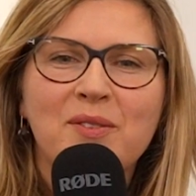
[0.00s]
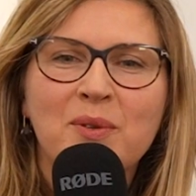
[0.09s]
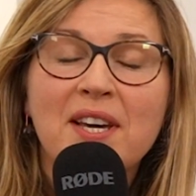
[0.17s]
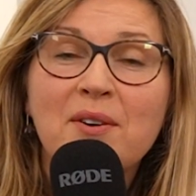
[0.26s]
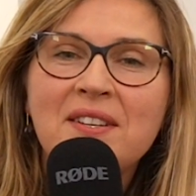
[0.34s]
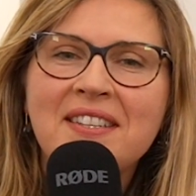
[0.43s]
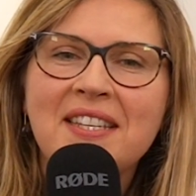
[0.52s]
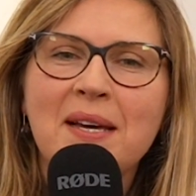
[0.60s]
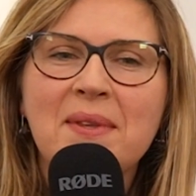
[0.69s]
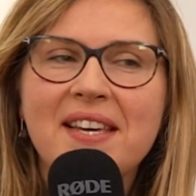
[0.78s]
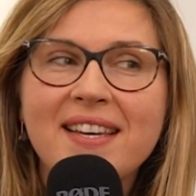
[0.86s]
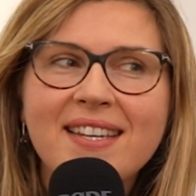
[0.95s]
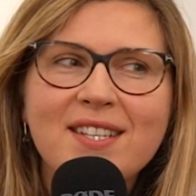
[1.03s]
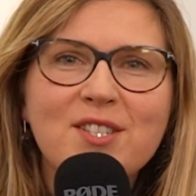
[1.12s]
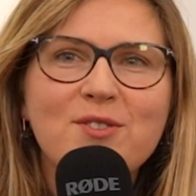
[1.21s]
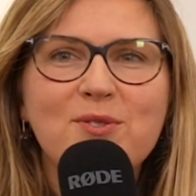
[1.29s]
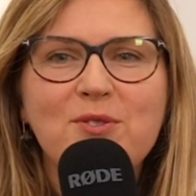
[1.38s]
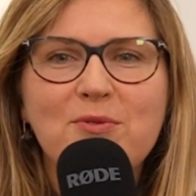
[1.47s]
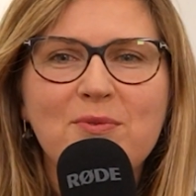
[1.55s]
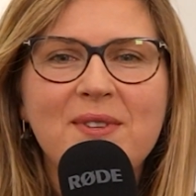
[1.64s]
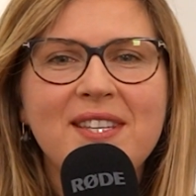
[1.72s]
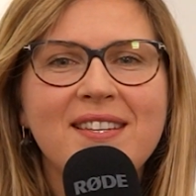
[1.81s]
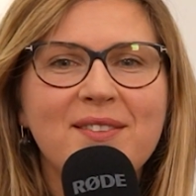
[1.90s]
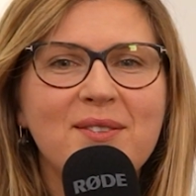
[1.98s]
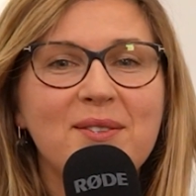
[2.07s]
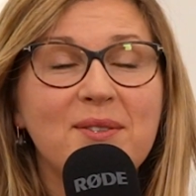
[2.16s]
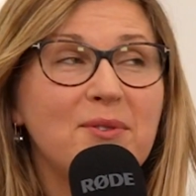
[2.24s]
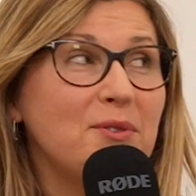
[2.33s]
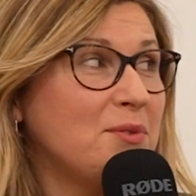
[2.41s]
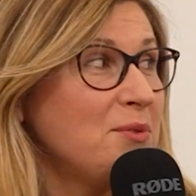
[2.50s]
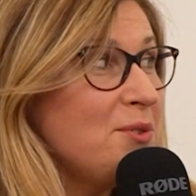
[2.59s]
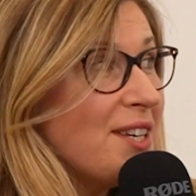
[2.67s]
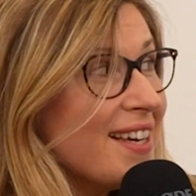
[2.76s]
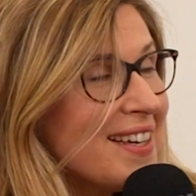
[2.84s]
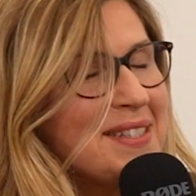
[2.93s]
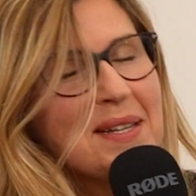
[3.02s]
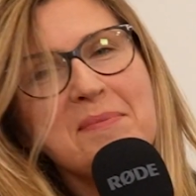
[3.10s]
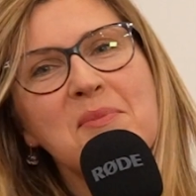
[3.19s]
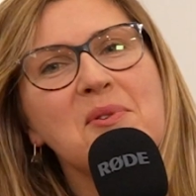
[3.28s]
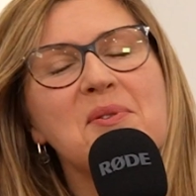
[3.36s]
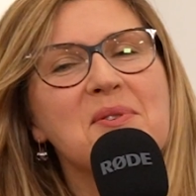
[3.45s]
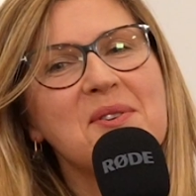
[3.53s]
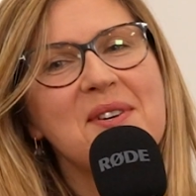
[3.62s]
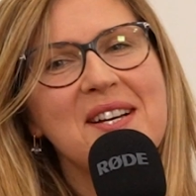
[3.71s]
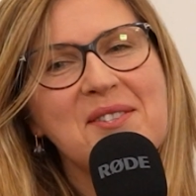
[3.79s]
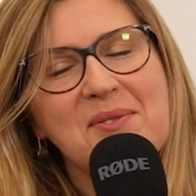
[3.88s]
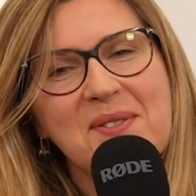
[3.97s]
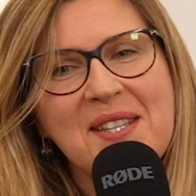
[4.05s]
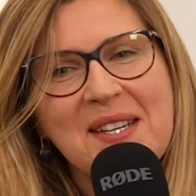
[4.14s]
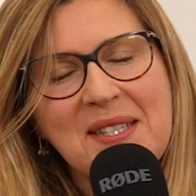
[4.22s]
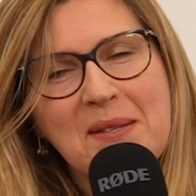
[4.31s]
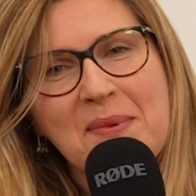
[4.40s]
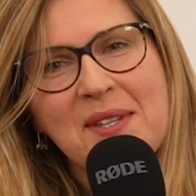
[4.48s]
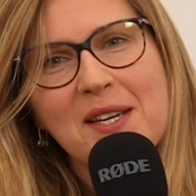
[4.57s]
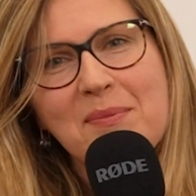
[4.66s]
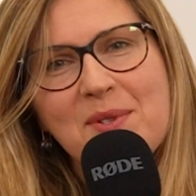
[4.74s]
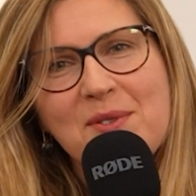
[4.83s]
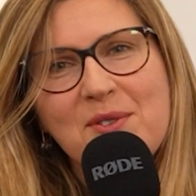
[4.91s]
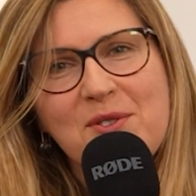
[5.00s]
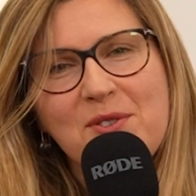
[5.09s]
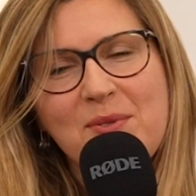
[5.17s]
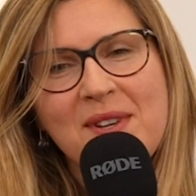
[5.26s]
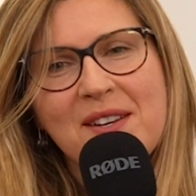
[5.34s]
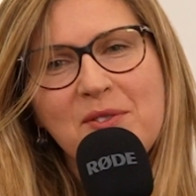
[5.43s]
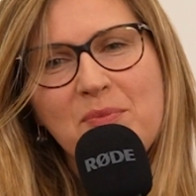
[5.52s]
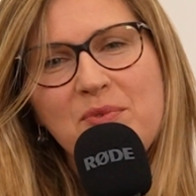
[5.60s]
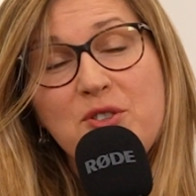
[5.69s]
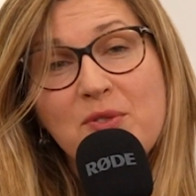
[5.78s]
Donc Caroline Camière, je suis euh, devenue très récemment associée d'Accipiter puisque je suis là depuis